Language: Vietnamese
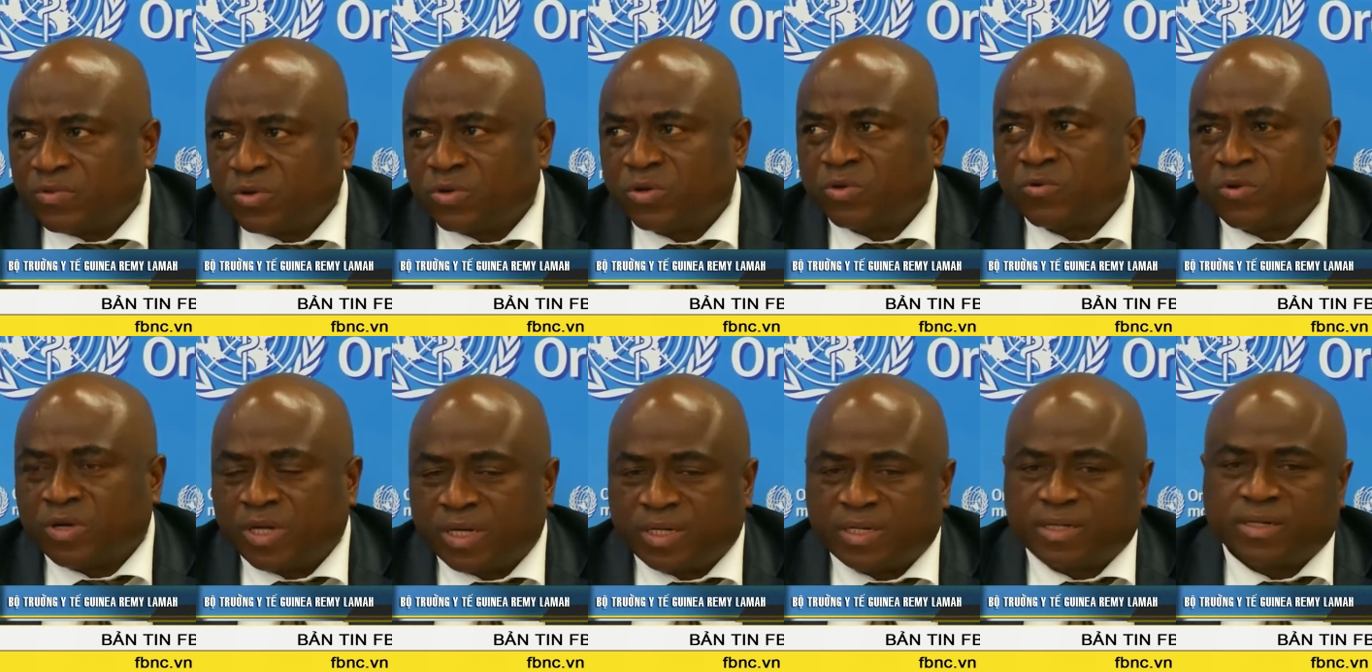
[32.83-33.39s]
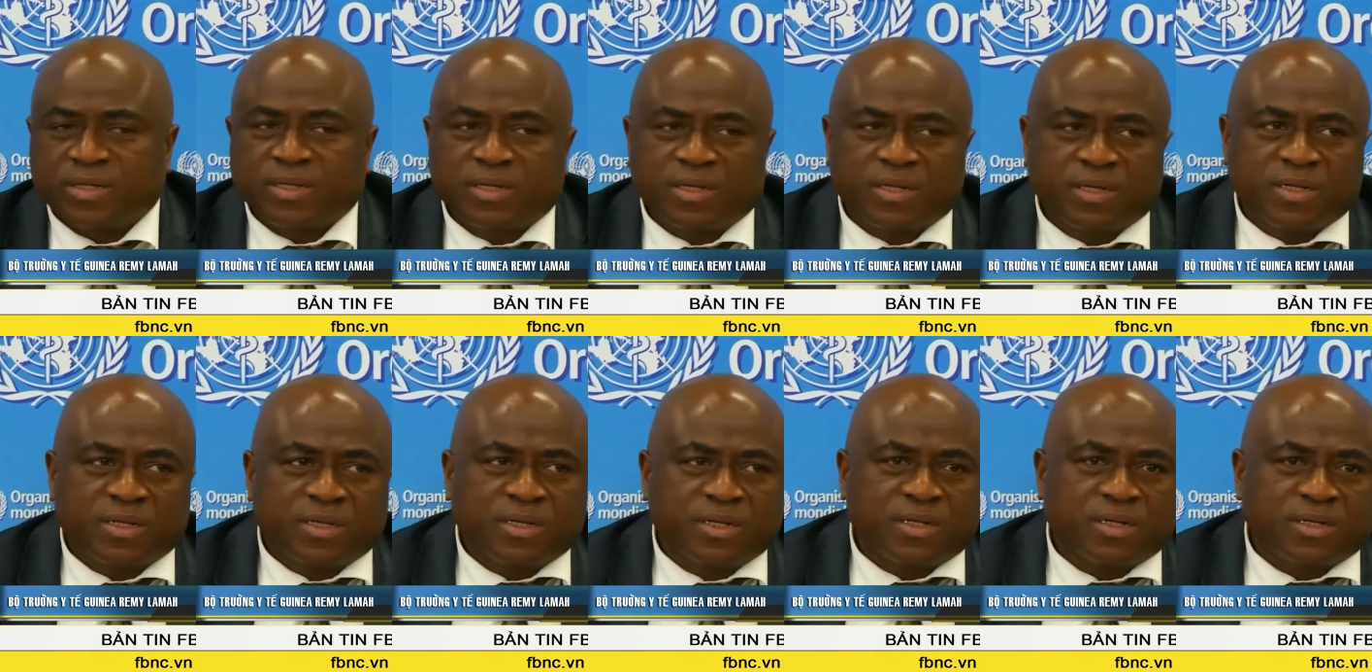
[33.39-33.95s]
Đầu tiên,
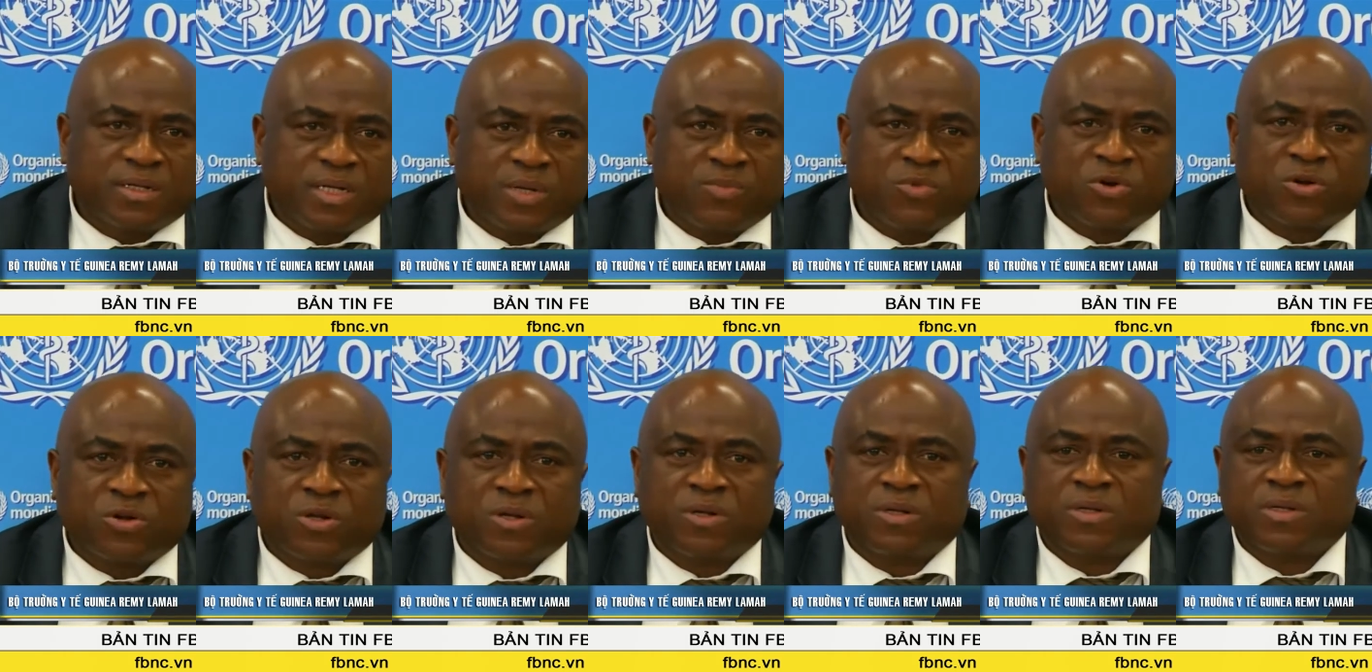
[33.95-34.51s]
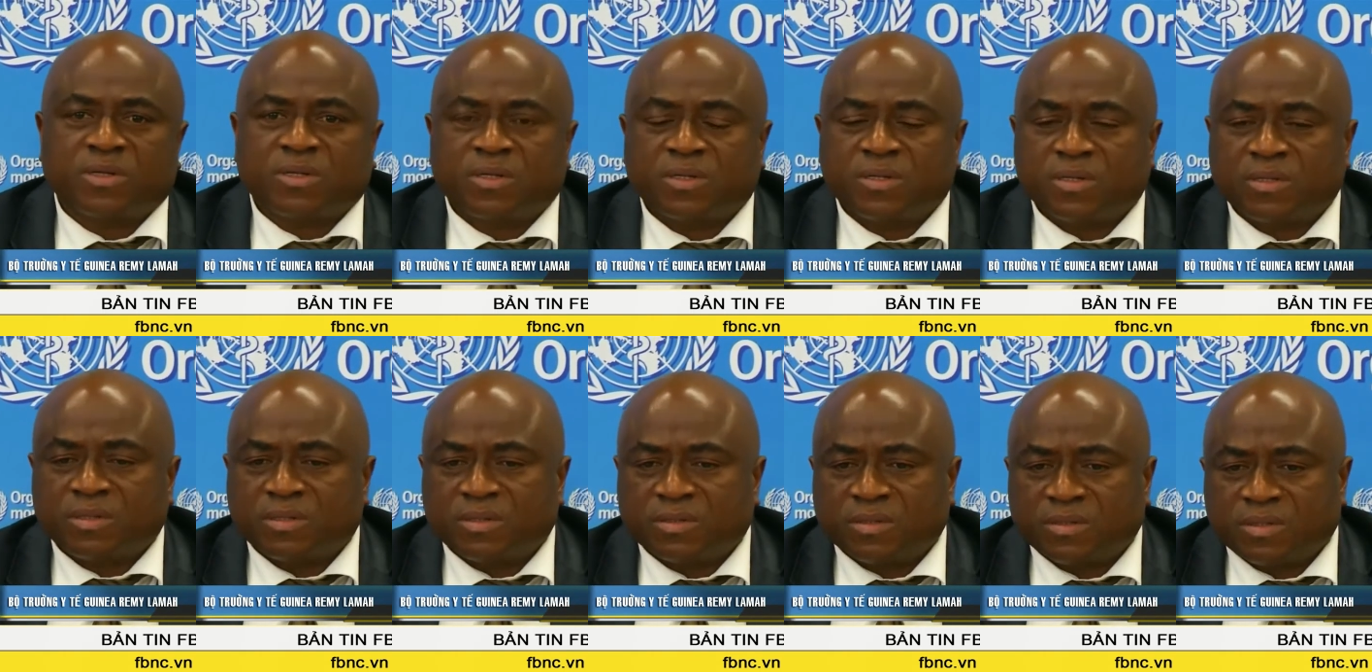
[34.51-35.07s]
dịch bệnh phát triển không thể
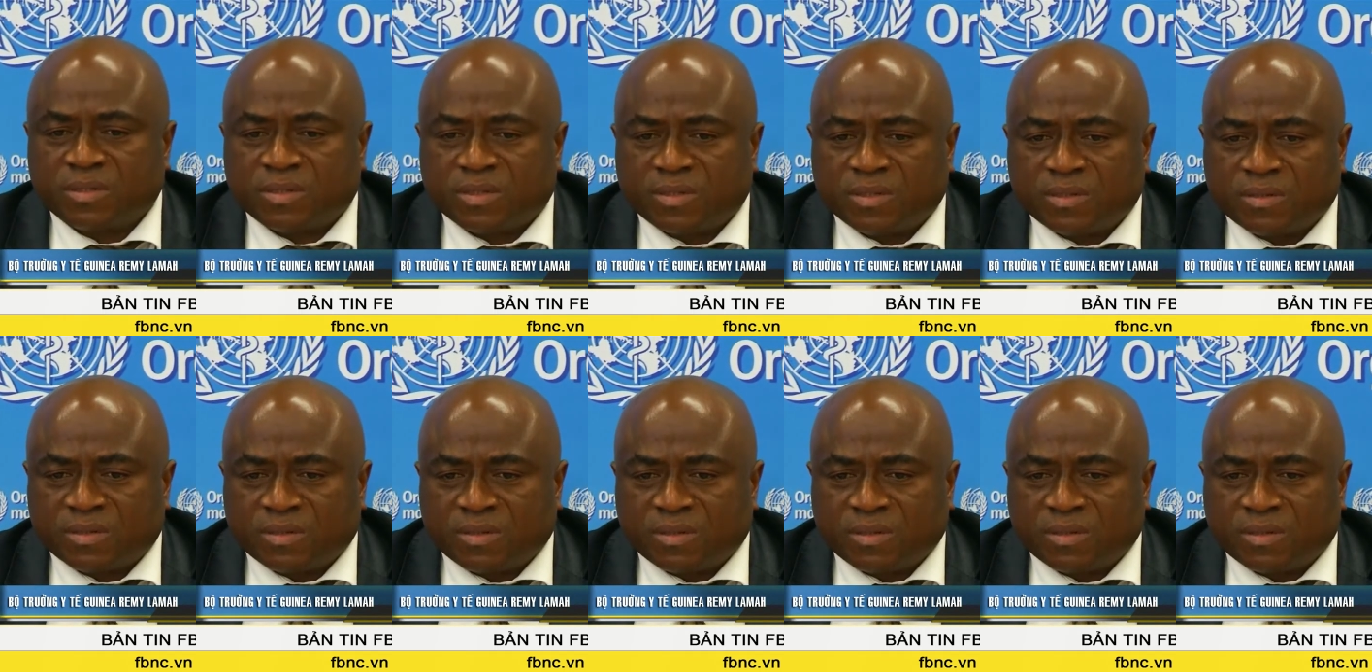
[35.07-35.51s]
kiểm soát,